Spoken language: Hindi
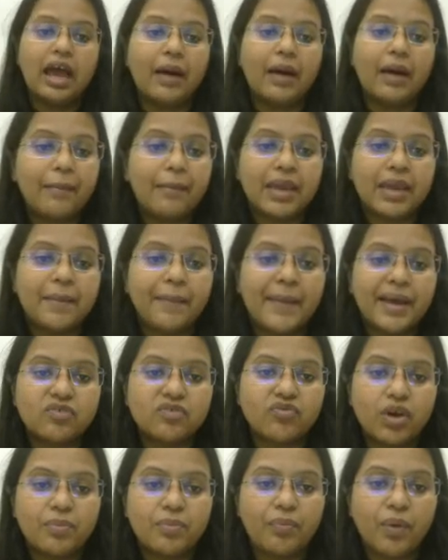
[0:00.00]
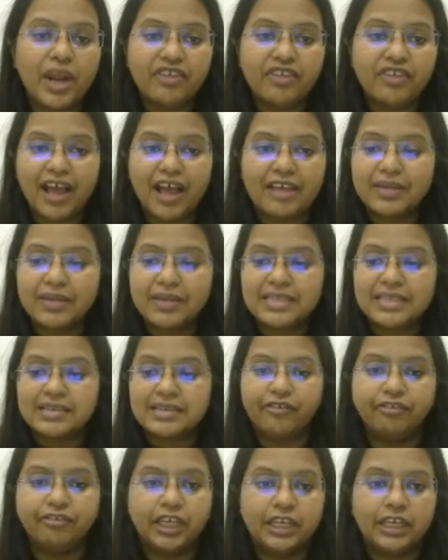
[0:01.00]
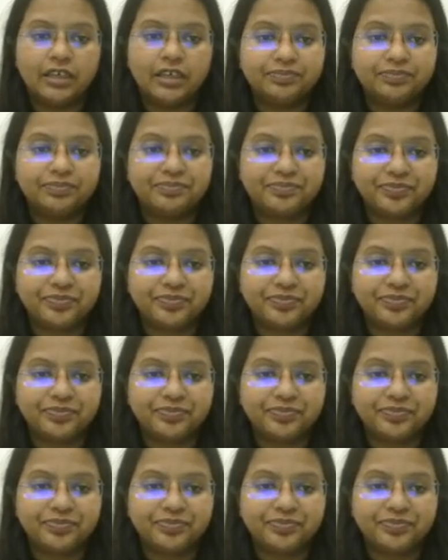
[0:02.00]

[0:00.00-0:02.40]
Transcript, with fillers: अब आपके पास 1.5 मंथ्स लेफ्ट है ना